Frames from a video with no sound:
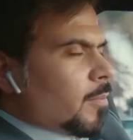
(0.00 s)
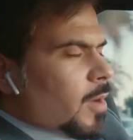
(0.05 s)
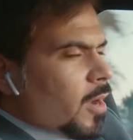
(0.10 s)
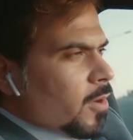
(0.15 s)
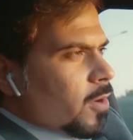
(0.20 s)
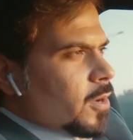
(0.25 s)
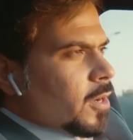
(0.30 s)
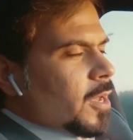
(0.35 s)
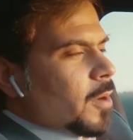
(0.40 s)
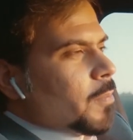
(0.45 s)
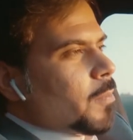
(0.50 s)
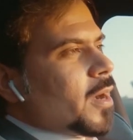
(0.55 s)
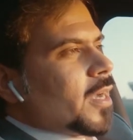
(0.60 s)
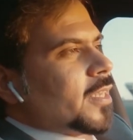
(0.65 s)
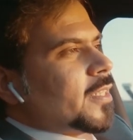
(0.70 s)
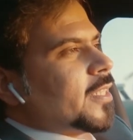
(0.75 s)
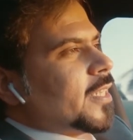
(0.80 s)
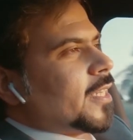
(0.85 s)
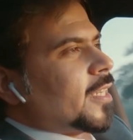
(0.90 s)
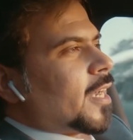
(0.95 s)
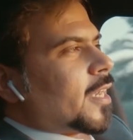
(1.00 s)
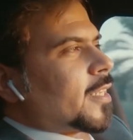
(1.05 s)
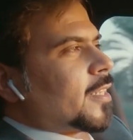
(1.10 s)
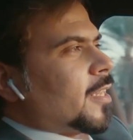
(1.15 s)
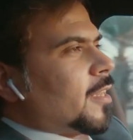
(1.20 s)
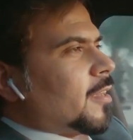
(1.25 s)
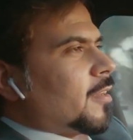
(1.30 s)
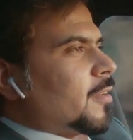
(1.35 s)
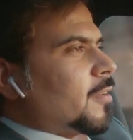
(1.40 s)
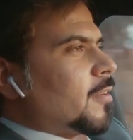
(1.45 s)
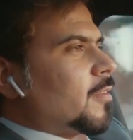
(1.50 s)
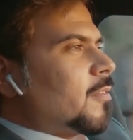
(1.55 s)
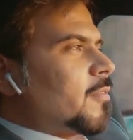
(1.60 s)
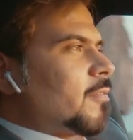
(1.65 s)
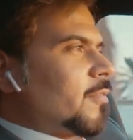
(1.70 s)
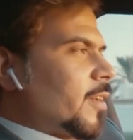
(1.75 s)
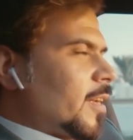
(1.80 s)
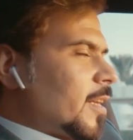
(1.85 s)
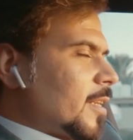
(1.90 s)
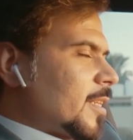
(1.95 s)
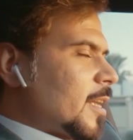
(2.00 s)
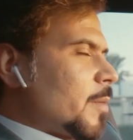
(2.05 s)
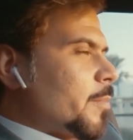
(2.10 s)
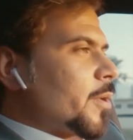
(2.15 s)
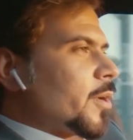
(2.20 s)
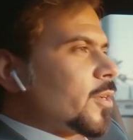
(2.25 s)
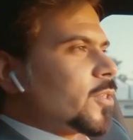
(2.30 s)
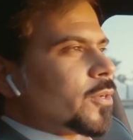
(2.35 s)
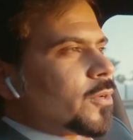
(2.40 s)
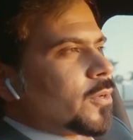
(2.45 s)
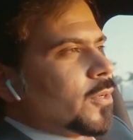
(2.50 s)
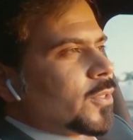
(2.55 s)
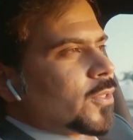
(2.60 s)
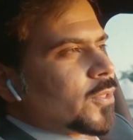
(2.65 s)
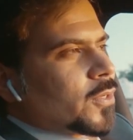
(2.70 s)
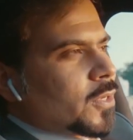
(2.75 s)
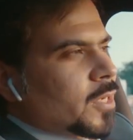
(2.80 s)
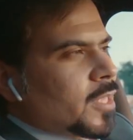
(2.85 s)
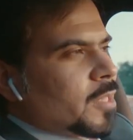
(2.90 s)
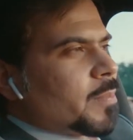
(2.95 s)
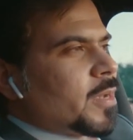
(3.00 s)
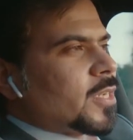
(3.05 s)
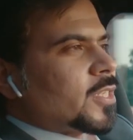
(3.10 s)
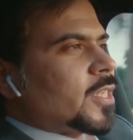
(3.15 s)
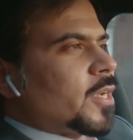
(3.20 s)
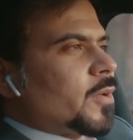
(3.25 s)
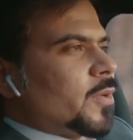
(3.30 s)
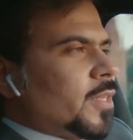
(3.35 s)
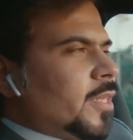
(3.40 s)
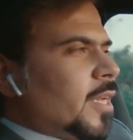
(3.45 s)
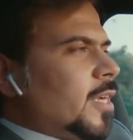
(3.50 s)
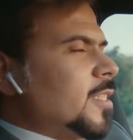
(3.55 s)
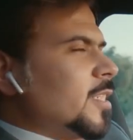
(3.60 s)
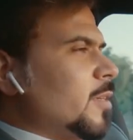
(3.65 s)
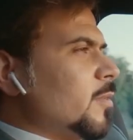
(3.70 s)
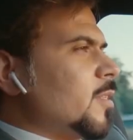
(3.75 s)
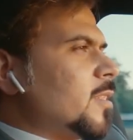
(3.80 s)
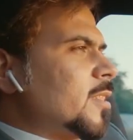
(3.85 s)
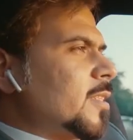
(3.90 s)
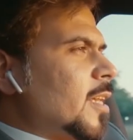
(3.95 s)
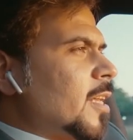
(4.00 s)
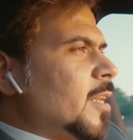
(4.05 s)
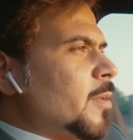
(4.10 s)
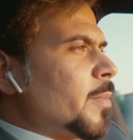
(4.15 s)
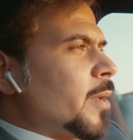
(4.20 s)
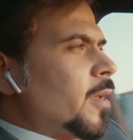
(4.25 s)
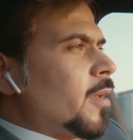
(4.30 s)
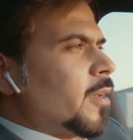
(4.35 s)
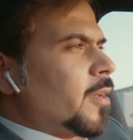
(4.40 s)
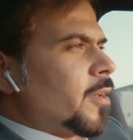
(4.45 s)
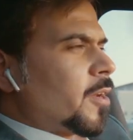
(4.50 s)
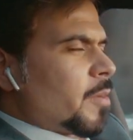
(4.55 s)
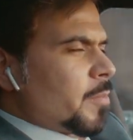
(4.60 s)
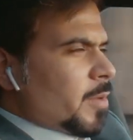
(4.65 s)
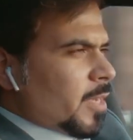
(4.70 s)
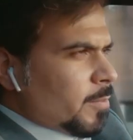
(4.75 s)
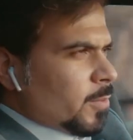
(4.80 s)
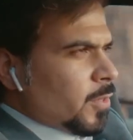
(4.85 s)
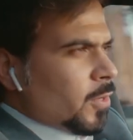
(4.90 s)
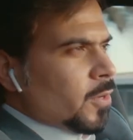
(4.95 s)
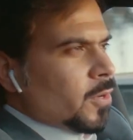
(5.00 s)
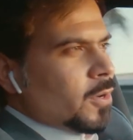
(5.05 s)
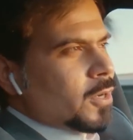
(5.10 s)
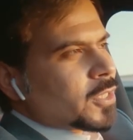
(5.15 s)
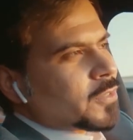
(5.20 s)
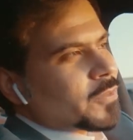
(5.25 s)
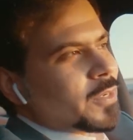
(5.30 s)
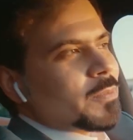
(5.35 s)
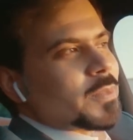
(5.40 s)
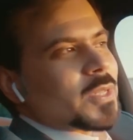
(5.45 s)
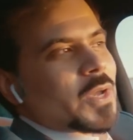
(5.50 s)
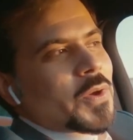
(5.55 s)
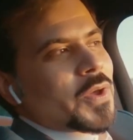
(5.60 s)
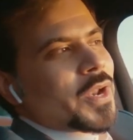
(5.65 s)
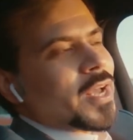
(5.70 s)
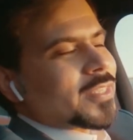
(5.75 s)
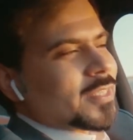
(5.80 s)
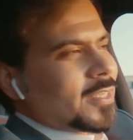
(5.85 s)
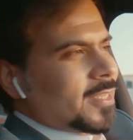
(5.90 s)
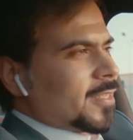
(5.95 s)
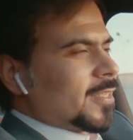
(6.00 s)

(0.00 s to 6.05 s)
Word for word: ما كل يوم ما عندي عياده فقلت يا مروج نروح السوق نتمشى ونتعشى ونجي السينما الربع يمدحون خوش فيلم تو نازل